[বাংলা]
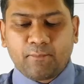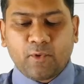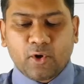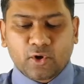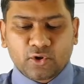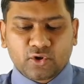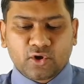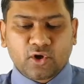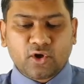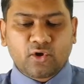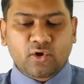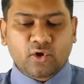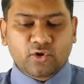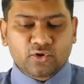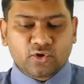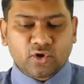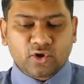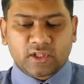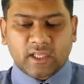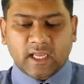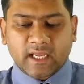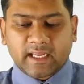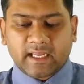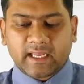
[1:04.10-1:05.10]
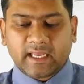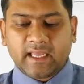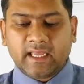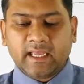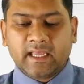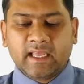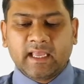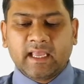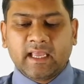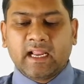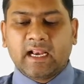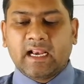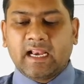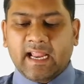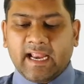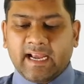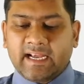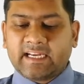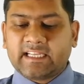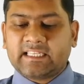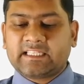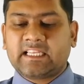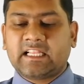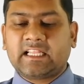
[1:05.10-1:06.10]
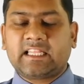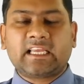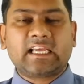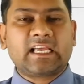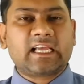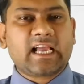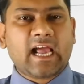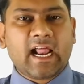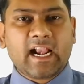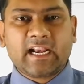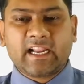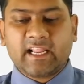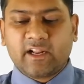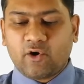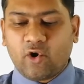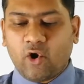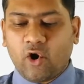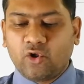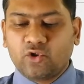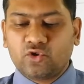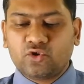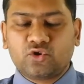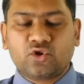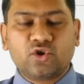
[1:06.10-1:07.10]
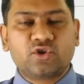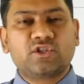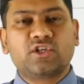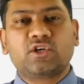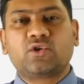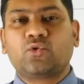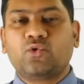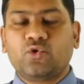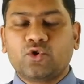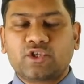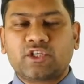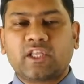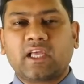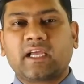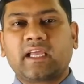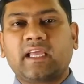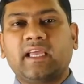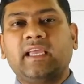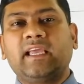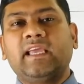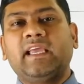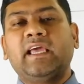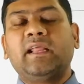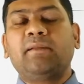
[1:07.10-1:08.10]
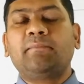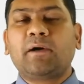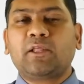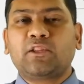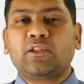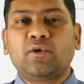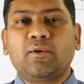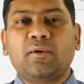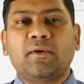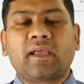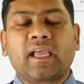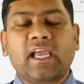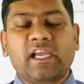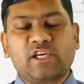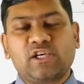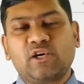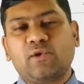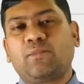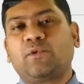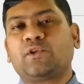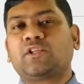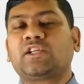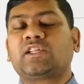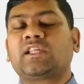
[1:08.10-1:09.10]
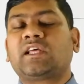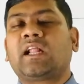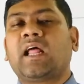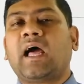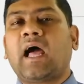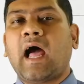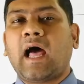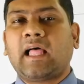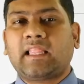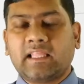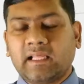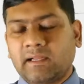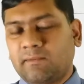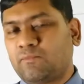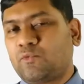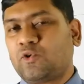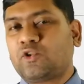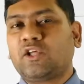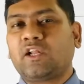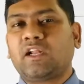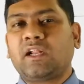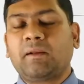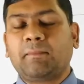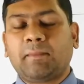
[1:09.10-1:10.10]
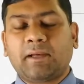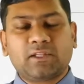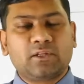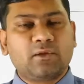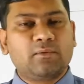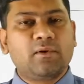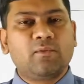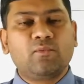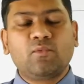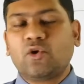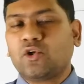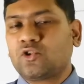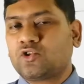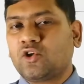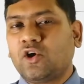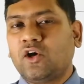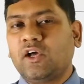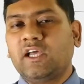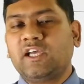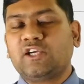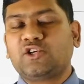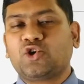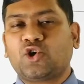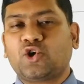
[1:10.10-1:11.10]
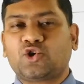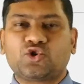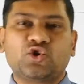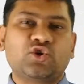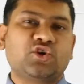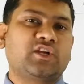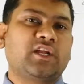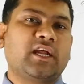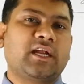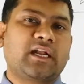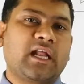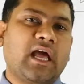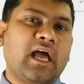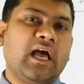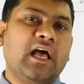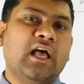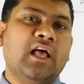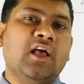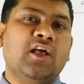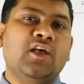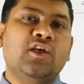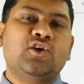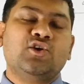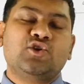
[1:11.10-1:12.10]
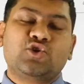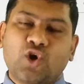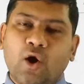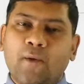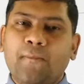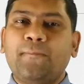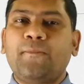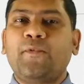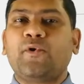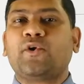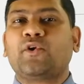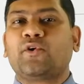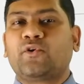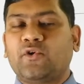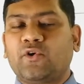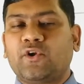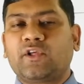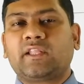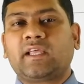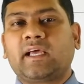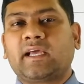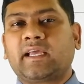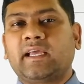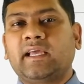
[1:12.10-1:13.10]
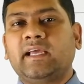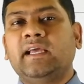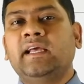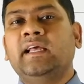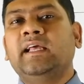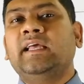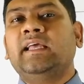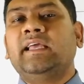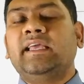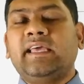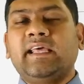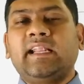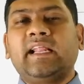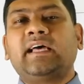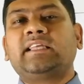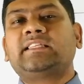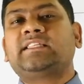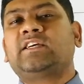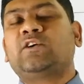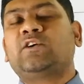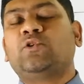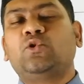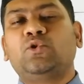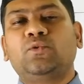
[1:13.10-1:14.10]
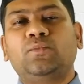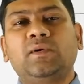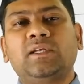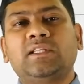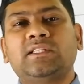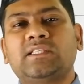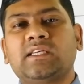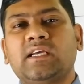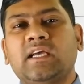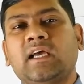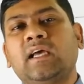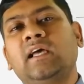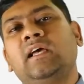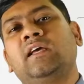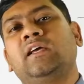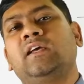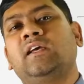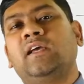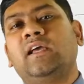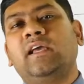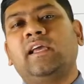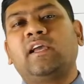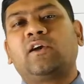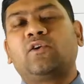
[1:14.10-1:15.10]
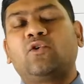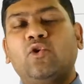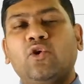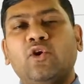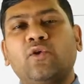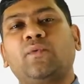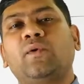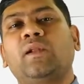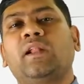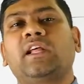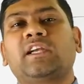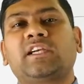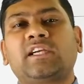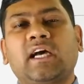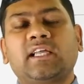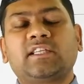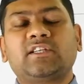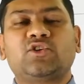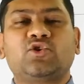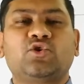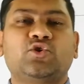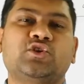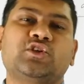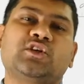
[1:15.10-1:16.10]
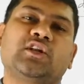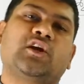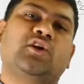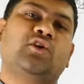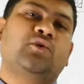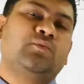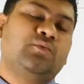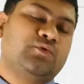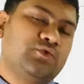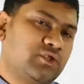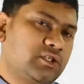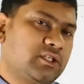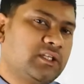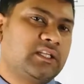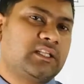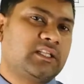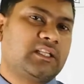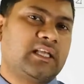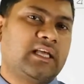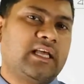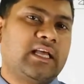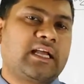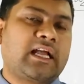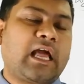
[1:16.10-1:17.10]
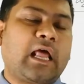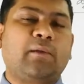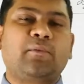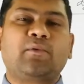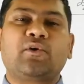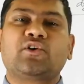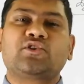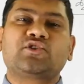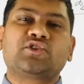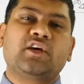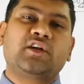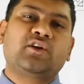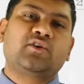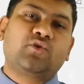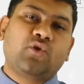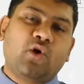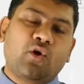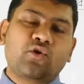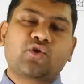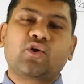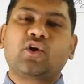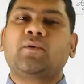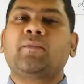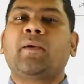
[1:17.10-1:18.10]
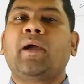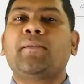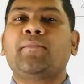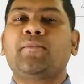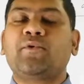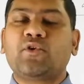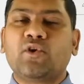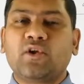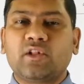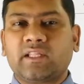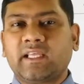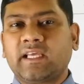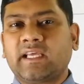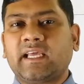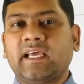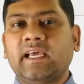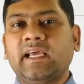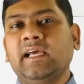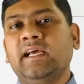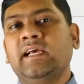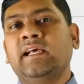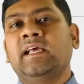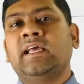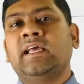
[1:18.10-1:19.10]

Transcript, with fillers: পত্ররন্ধ্র থাকে ল্যান্টিসেল থাকে কাণ্ডের অন্ত যে কোষ থাকে এর মাধ্যমে গ্যাসীয় পদার্থের আদান প্রদানের মাধ্যমে মূলত এই শ্বসন ক্রিয়াটা সম্পন্ন করে থাকে এরা যে উদ্ভিদ যে এই ক্লোরোফিলের সাথে সূর্যের আলোর উপস্থিতিতে কার্বন ডাইঅক্সাইড গ্রহণ করে বায়ুমণ্ডল থেকে